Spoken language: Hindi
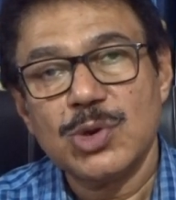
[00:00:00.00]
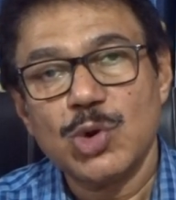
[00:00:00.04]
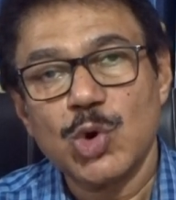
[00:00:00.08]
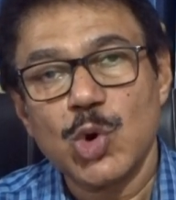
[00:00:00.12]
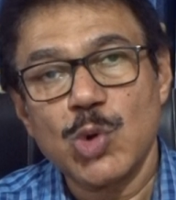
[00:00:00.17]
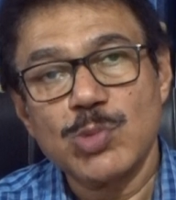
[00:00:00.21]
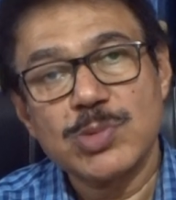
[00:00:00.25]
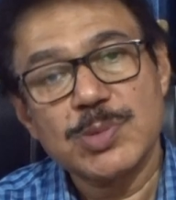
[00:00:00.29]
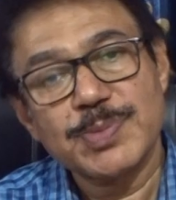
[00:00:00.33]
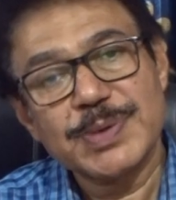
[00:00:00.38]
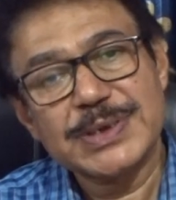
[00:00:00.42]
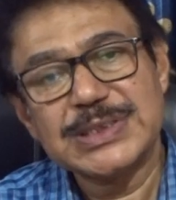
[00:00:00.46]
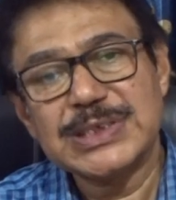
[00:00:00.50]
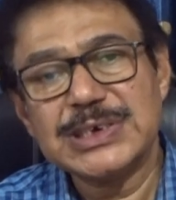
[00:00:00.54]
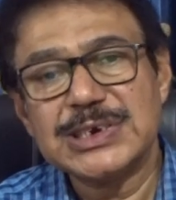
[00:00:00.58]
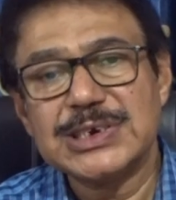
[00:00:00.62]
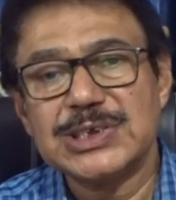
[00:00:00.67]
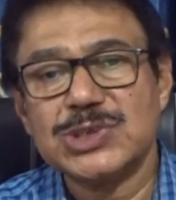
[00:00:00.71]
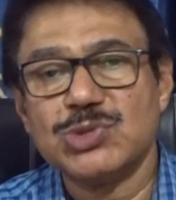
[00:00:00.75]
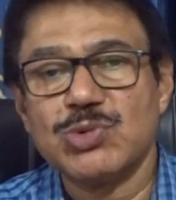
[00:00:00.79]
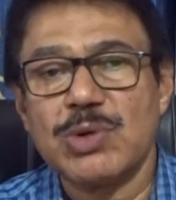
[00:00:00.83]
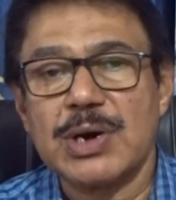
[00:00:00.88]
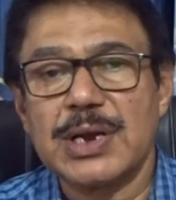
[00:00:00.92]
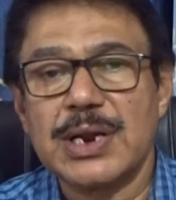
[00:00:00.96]
होम्योपैथी
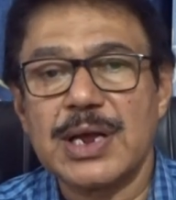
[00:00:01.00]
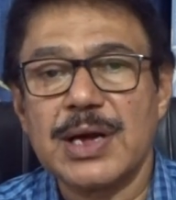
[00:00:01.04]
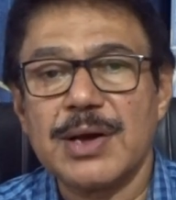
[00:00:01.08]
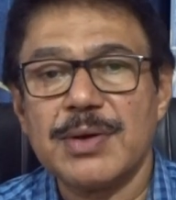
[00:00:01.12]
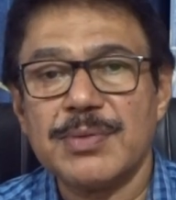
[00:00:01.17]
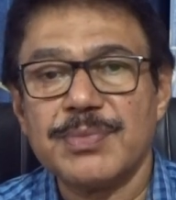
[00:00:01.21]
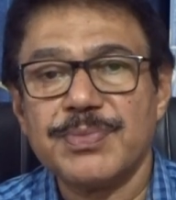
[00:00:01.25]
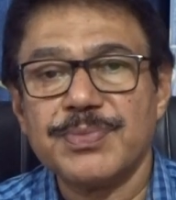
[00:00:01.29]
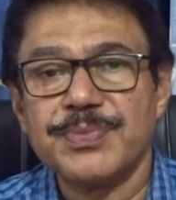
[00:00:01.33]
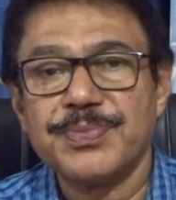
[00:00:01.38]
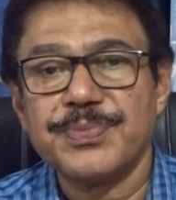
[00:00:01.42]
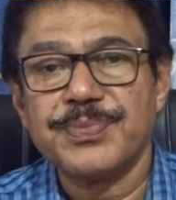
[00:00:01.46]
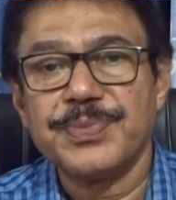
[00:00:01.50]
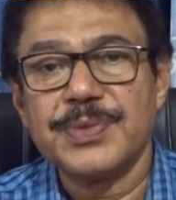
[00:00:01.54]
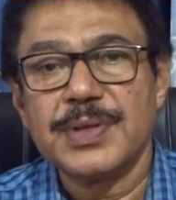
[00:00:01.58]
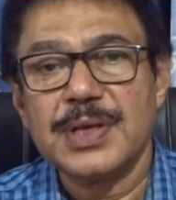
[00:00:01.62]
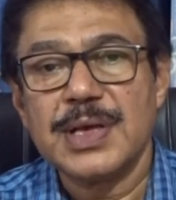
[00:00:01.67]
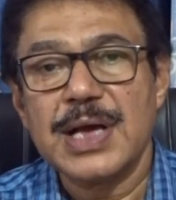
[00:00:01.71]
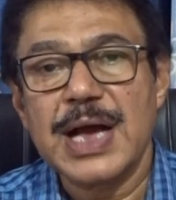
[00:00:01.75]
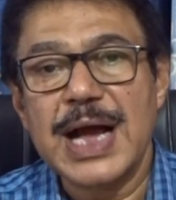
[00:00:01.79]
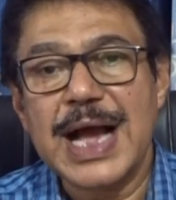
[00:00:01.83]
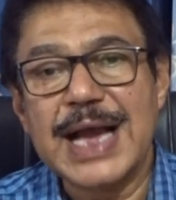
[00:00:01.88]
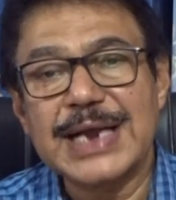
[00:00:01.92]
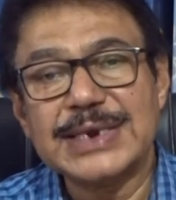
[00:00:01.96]
के द्वारा
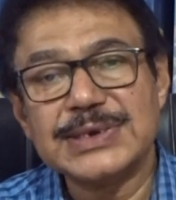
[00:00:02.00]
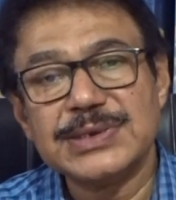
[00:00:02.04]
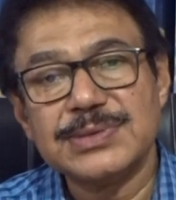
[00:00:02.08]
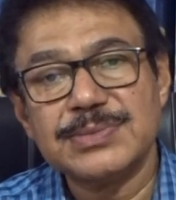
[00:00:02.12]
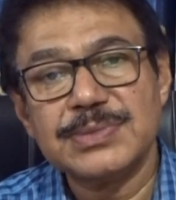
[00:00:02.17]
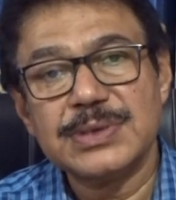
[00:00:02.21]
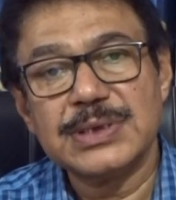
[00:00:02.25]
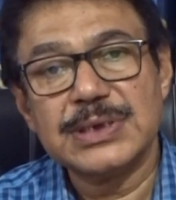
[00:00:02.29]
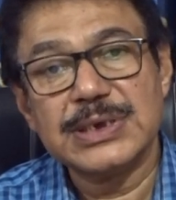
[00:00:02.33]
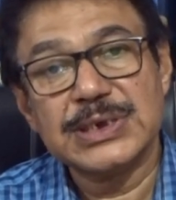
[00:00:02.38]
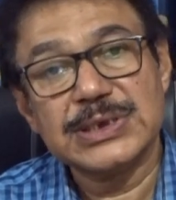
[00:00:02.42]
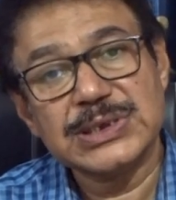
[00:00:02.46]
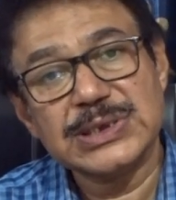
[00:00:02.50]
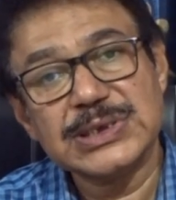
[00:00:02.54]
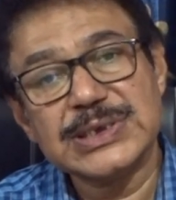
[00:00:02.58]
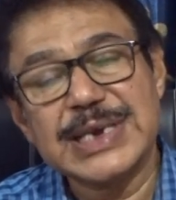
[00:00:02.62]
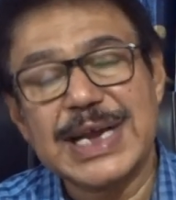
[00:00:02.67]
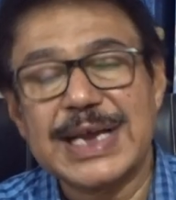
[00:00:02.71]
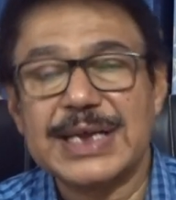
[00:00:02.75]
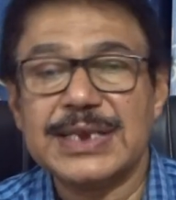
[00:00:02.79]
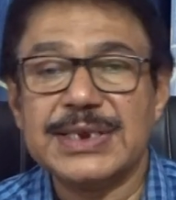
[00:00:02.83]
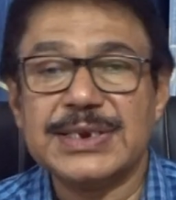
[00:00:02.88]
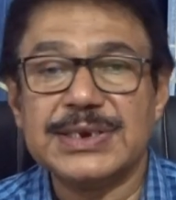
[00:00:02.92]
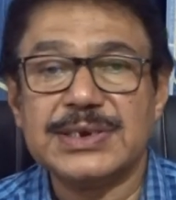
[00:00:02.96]
आई इचिंग
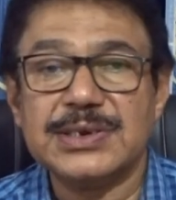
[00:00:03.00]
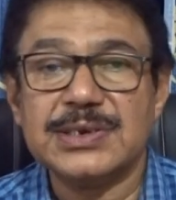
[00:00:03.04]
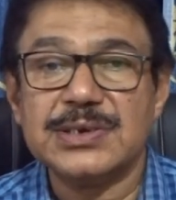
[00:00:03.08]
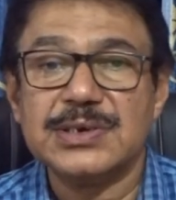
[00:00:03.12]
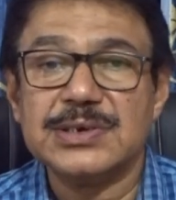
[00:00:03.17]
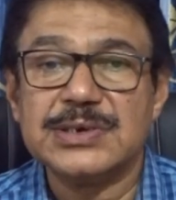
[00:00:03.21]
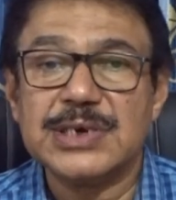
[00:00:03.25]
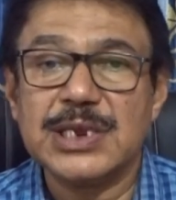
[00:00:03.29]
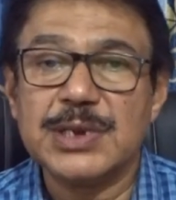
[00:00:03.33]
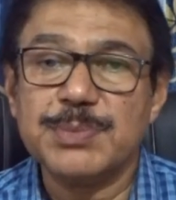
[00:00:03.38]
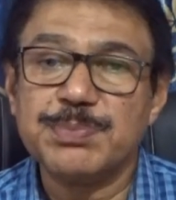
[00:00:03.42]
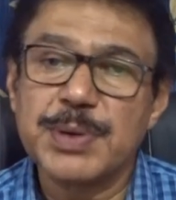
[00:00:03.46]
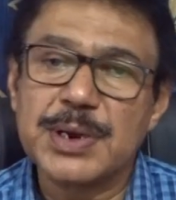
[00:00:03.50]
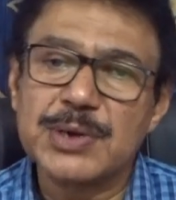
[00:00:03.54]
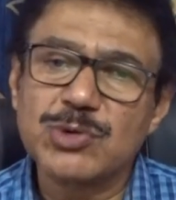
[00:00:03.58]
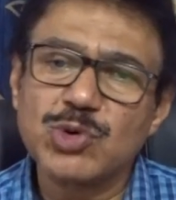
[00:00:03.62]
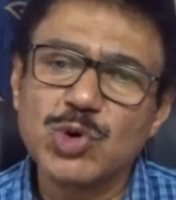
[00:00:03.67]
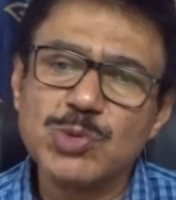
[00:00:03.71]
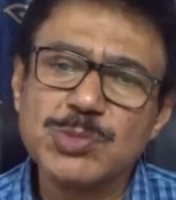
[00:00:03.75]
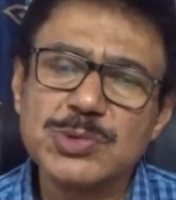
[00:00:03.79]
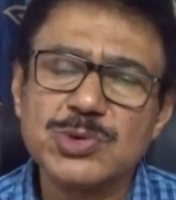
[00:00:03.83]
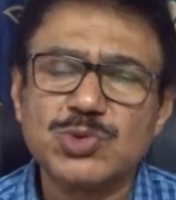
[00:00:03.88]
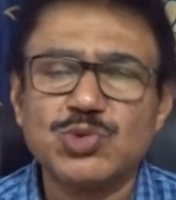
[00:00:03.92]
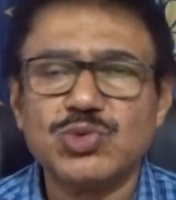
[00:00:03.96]
आईरिड यानी
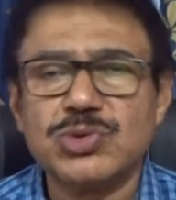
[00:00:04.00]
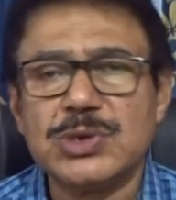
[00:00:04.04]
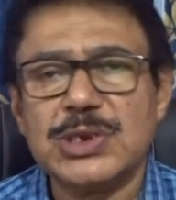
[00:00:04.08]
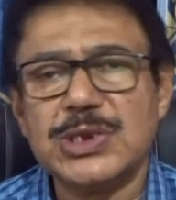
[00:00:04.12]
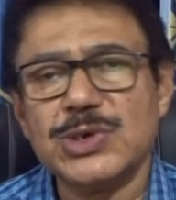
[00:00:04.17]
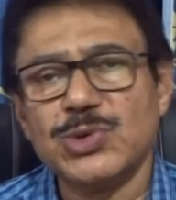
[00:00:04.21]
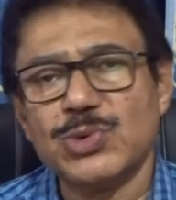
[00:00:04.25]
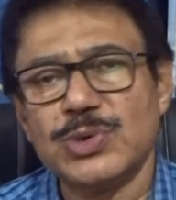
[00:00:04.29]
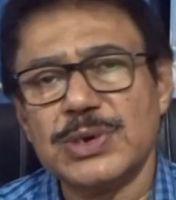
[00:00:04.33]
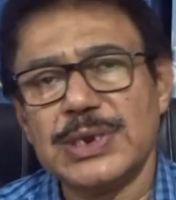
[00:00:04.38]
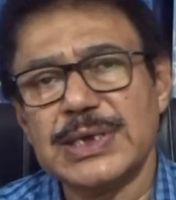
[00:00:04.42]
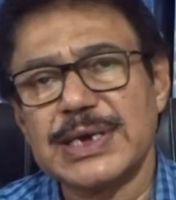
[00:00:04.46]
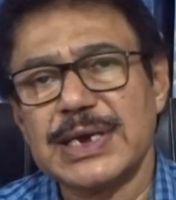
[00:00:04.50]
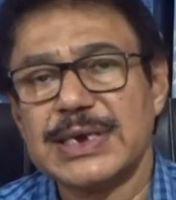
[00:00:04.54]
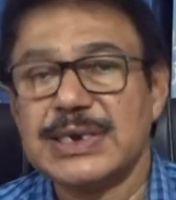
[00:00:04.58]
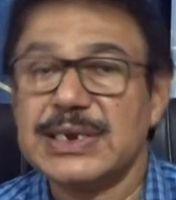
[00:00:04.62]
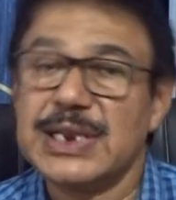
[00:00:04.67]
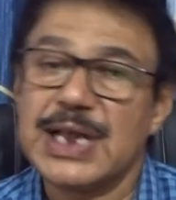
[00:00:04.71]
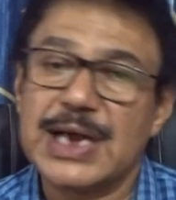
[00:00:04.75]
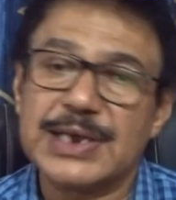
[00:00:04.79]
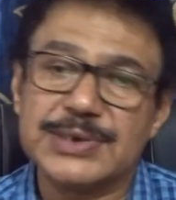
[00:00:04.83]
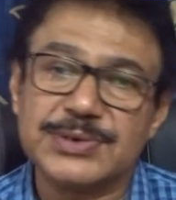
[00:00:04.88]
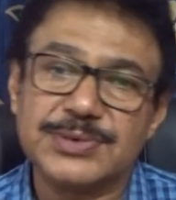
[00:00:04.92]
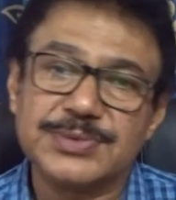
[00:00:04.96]
पलकों में खुजली होने का
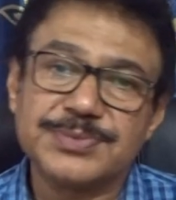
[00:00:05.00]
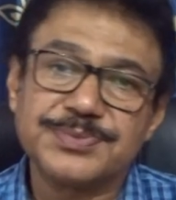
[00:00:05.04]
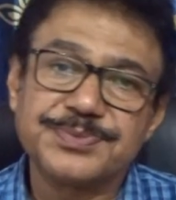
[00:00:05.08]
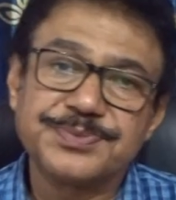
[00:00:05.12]
इलाज